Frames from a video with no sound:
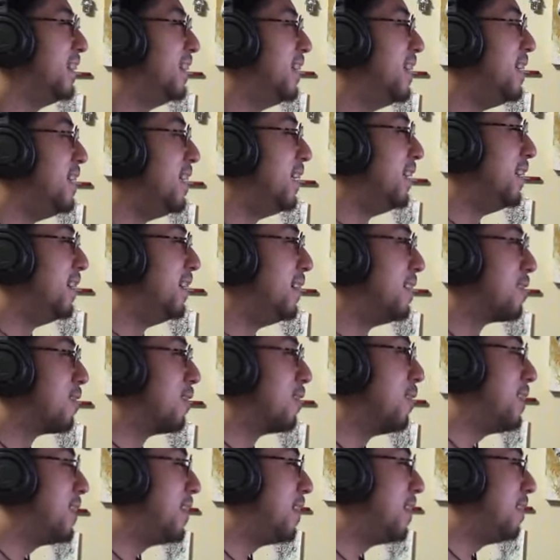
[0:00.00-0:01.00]
に見て
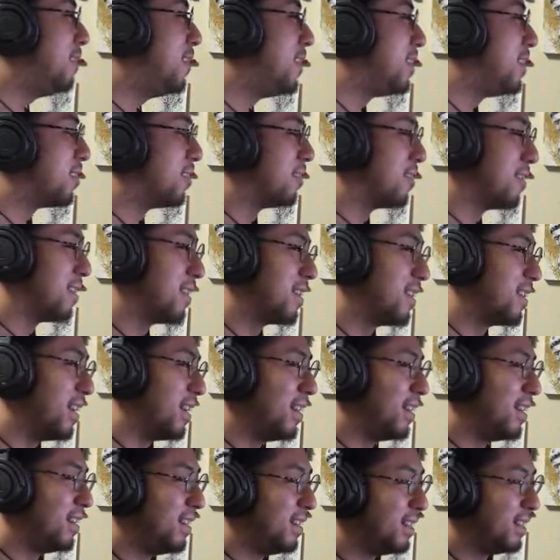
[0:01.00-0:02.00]
るはずだから。
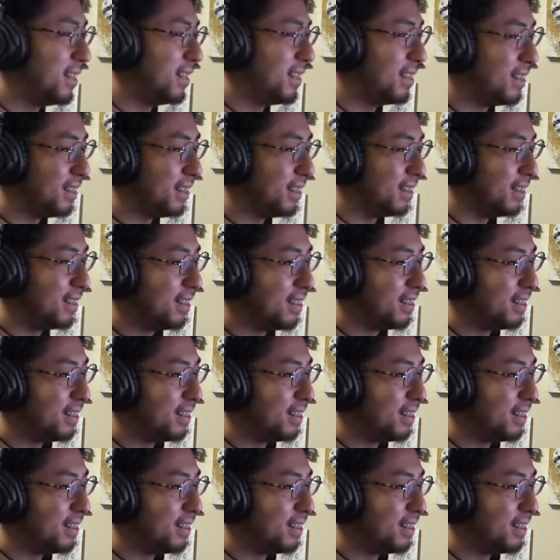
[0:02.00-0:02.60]
うん。